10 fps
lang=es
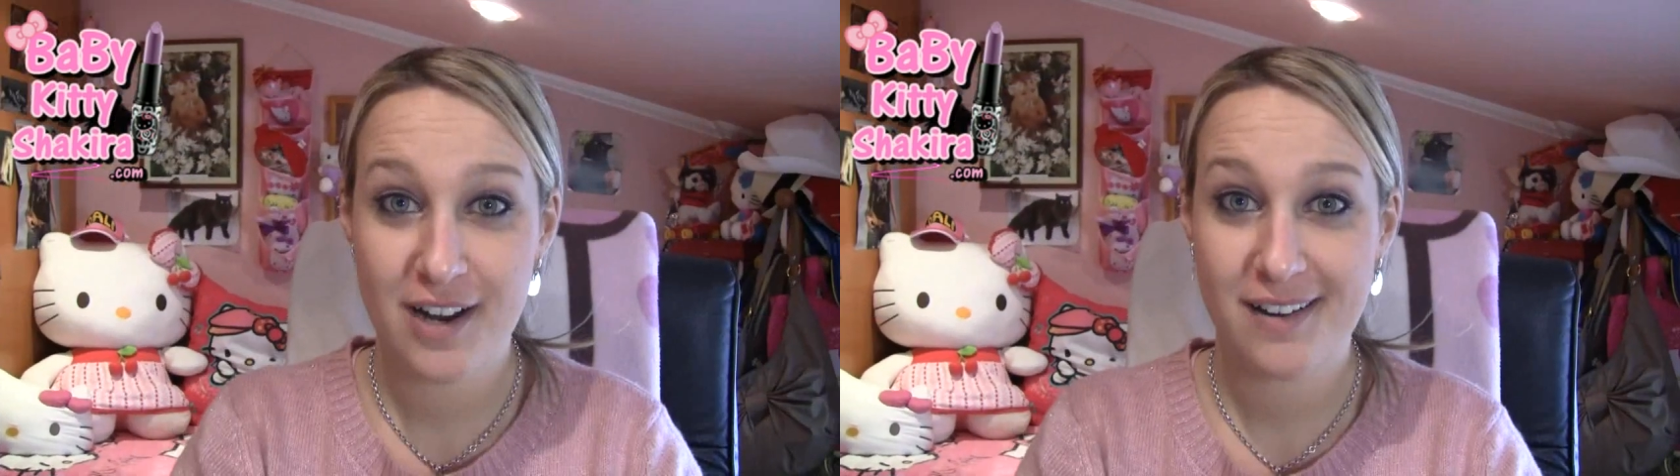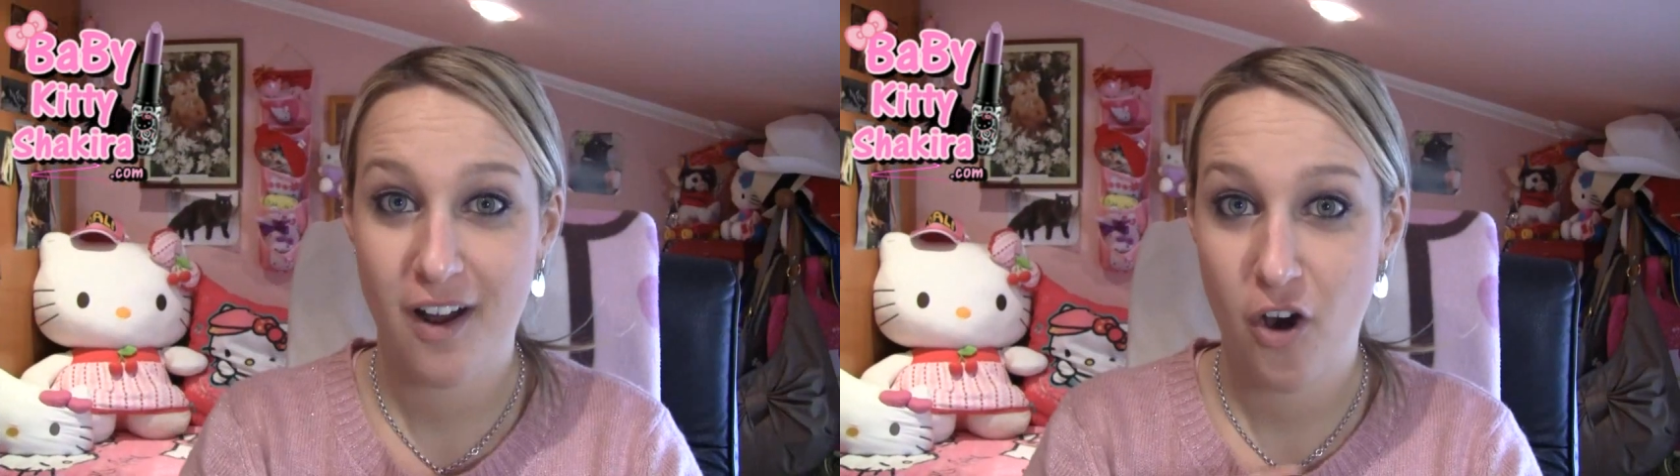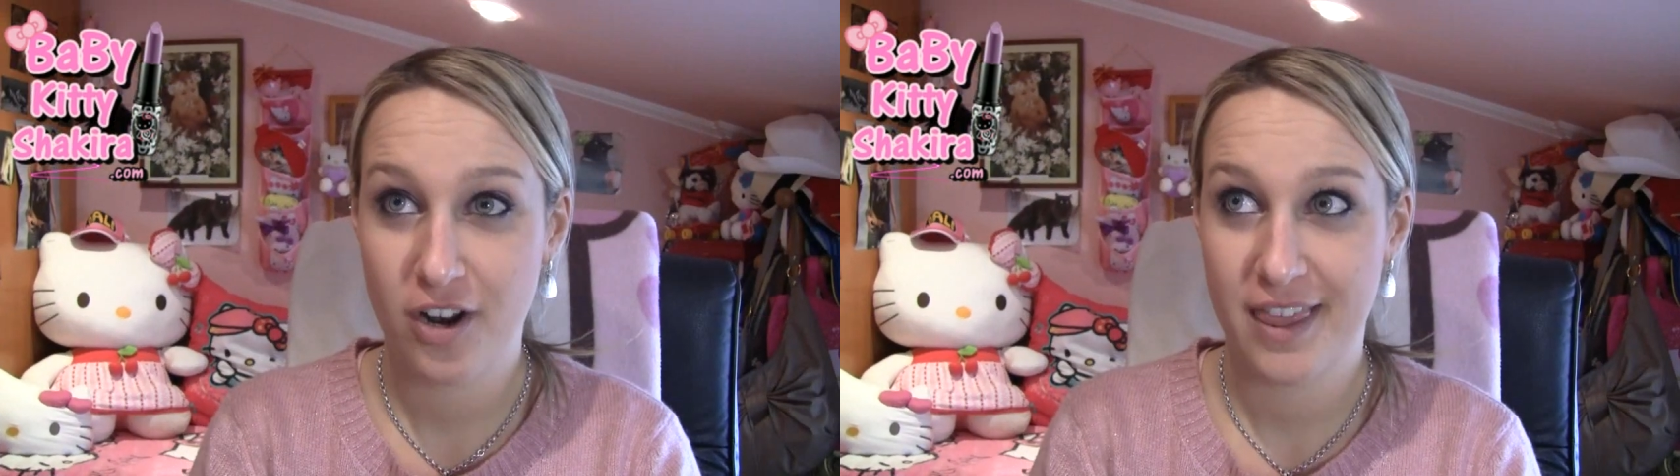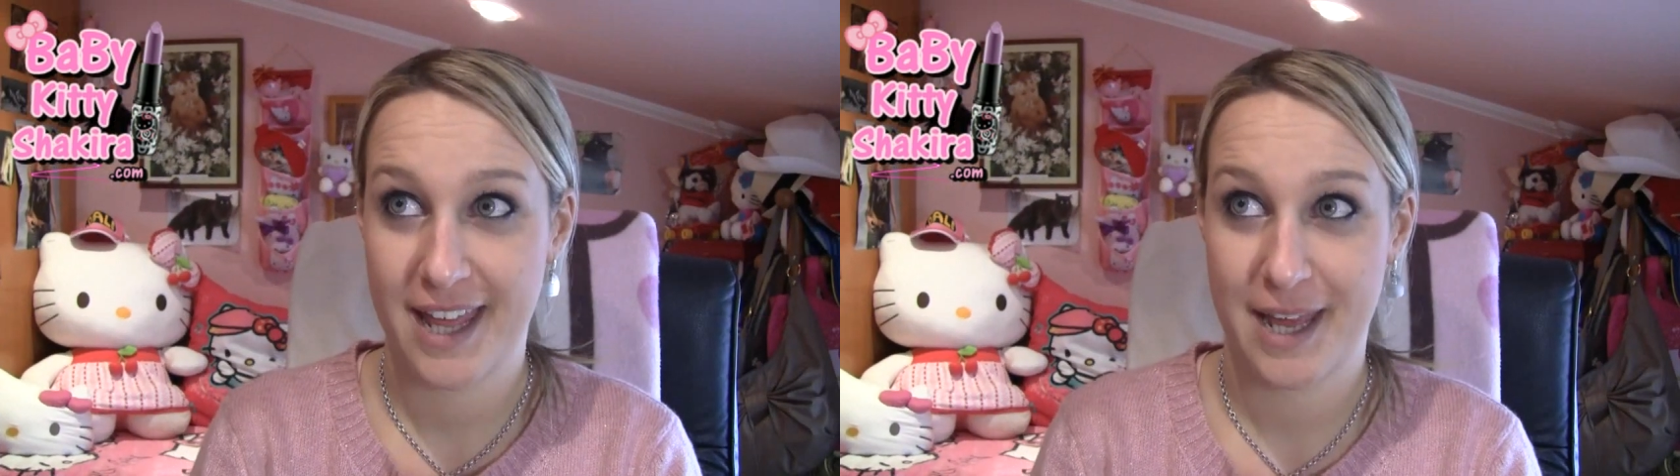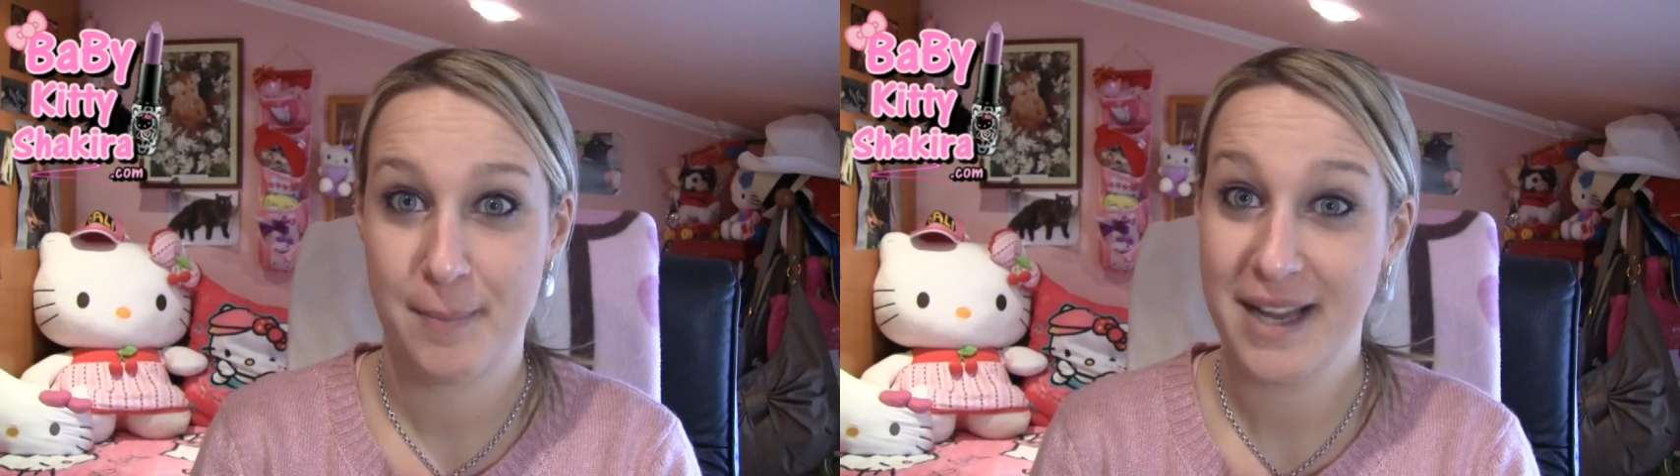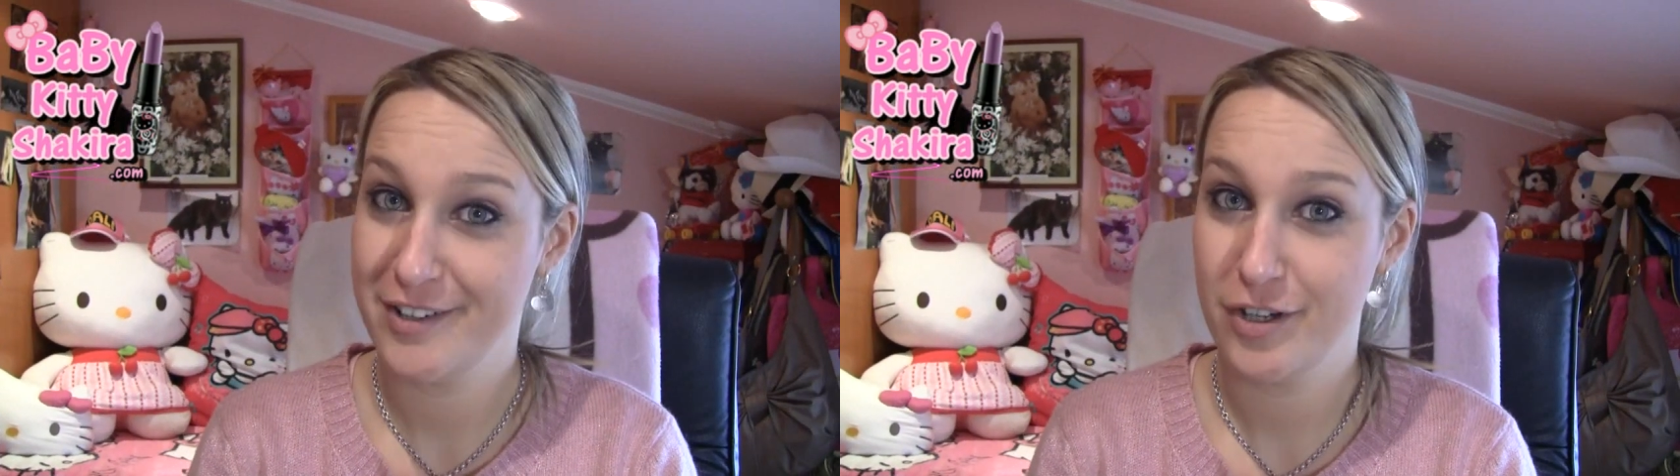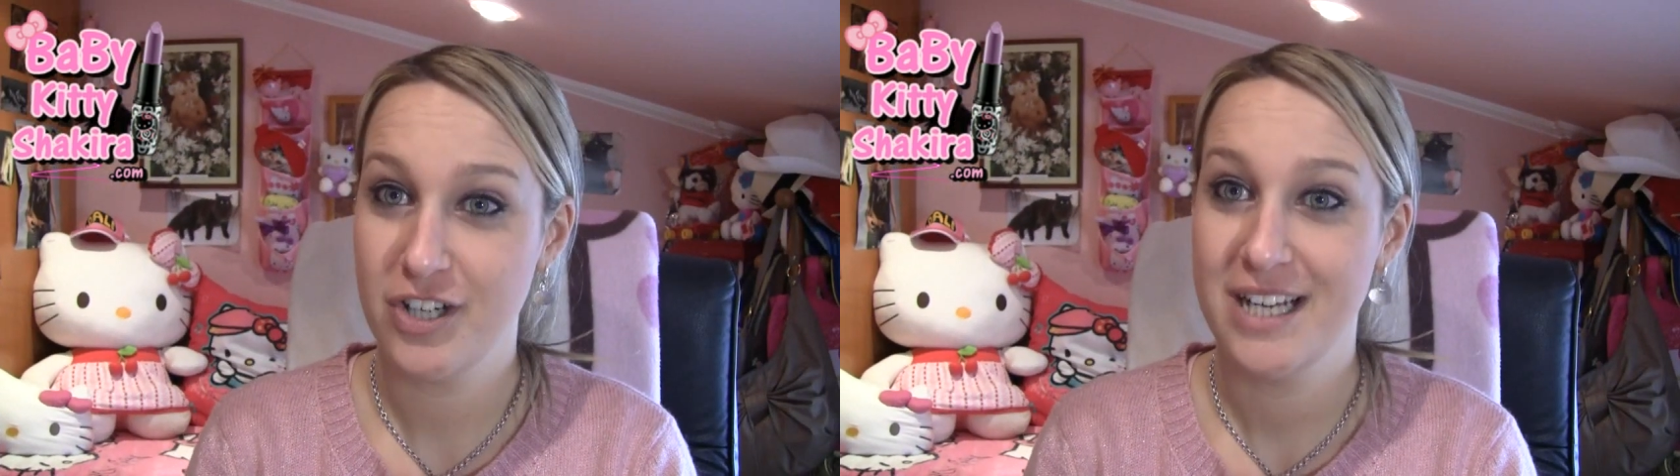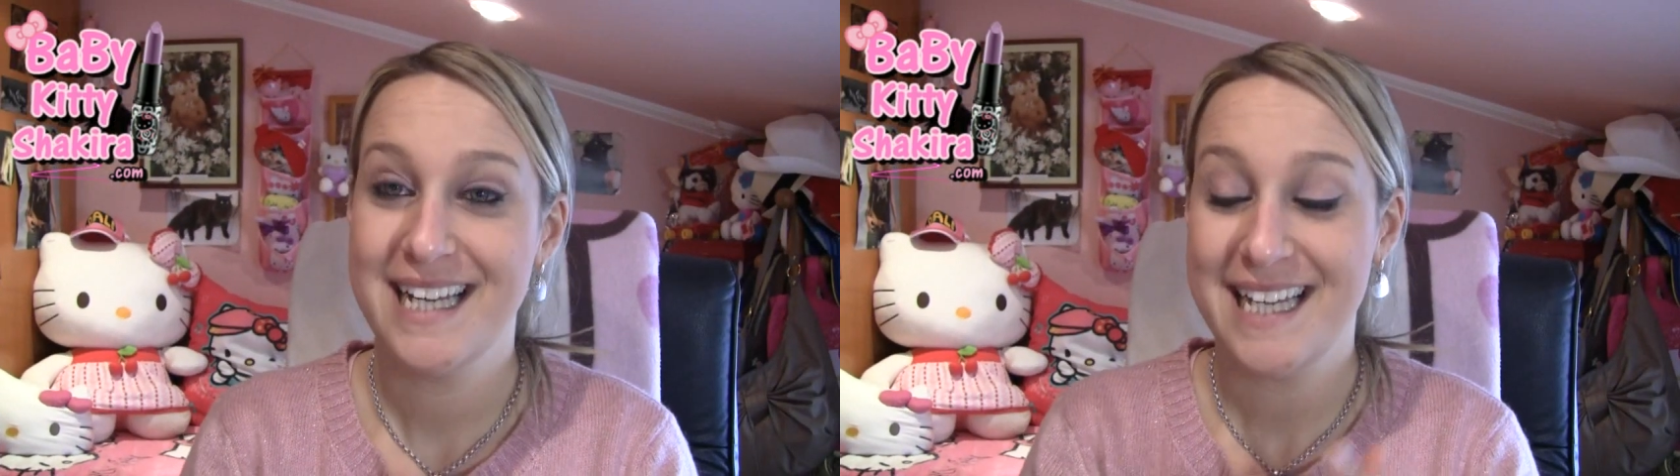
con el haul de mayo